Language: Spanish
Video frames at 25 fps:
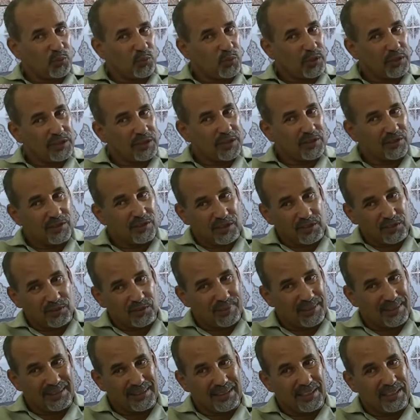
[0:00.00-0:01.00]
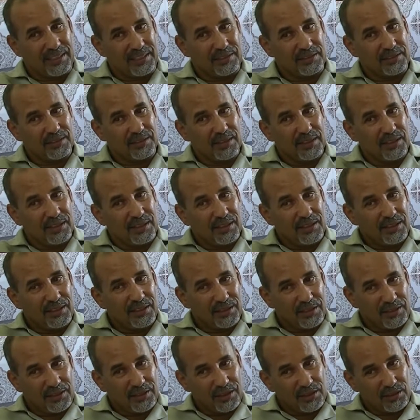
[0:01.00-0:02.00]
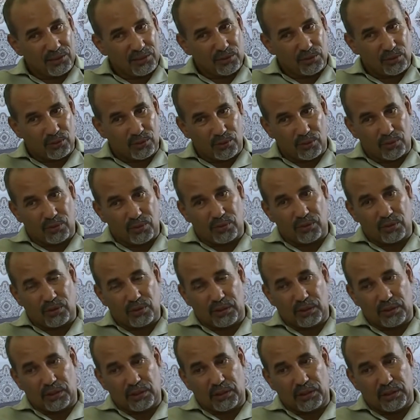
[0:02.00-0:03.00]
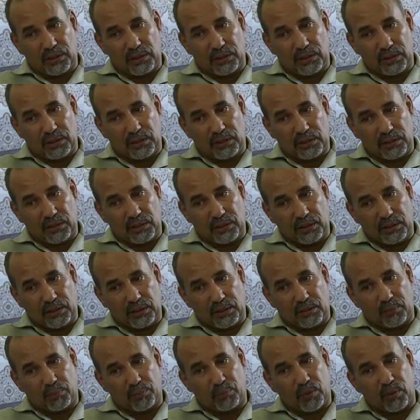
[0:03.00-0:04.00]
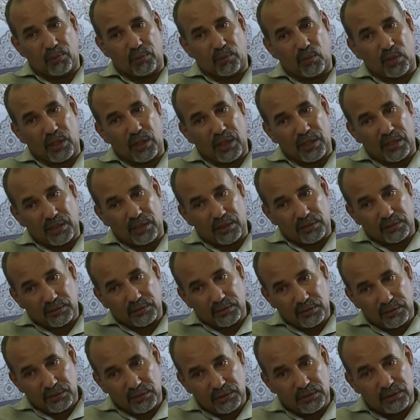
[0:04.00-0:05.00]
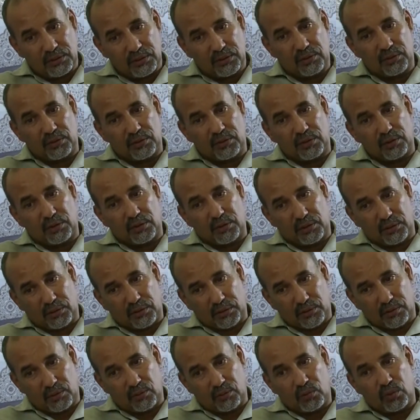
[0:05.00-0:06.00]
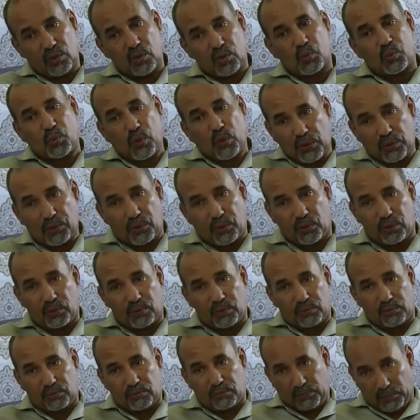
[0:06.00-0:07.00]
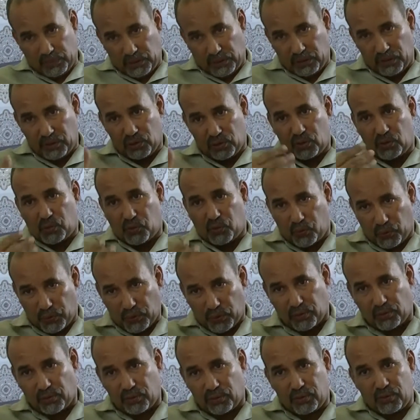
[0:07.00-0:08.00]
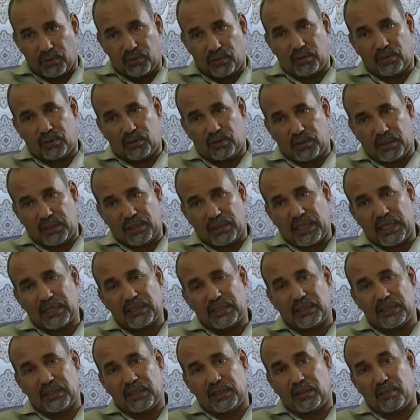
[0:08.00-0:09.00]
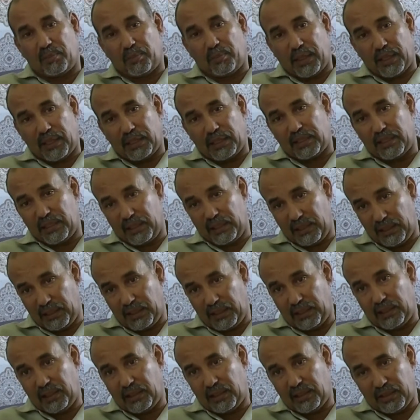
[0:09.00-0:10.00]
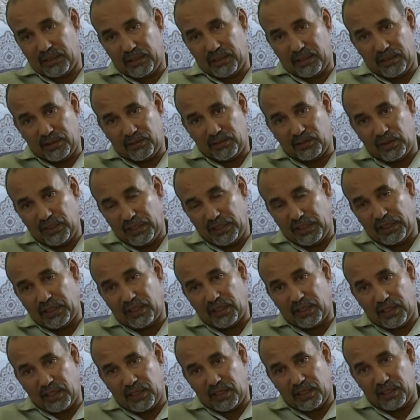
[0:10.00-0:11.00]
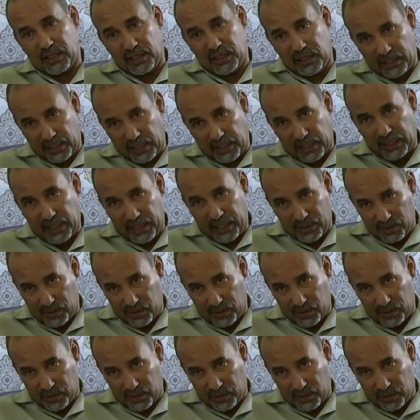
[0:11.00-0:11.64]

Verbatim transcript: las puertas y las ventanas y esto ah, provocar ah, un esfuerzo un esfuerzo grande para que ah, seguir en la